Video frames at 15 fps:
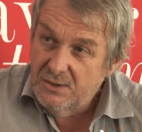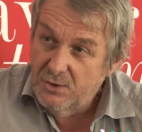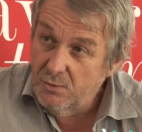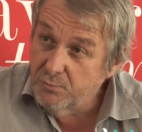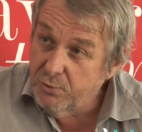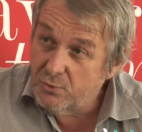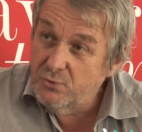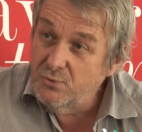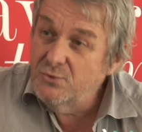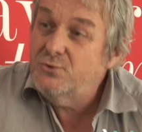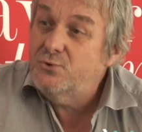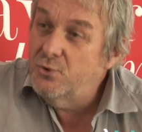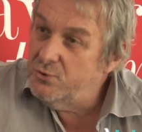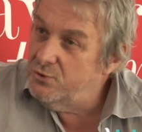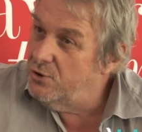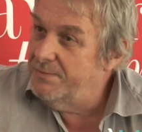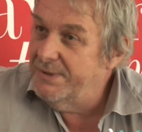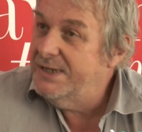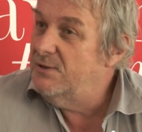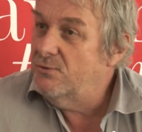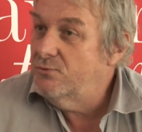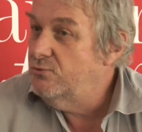Euh, beaucoup, d'autres
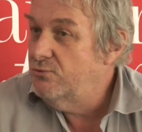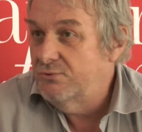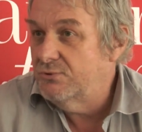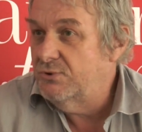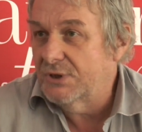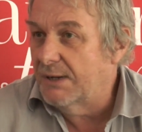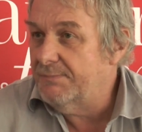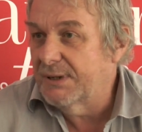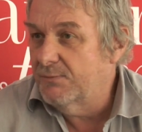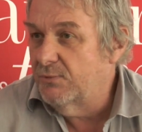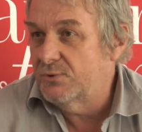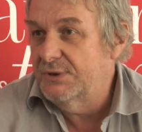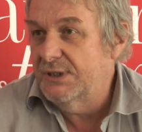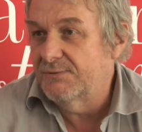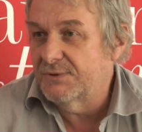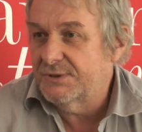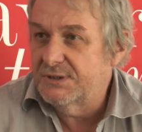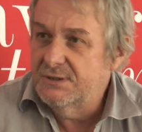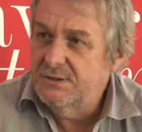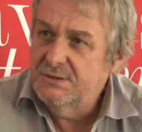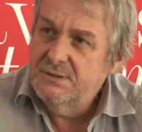domaines où il n'y pas beaucoup d'avancées.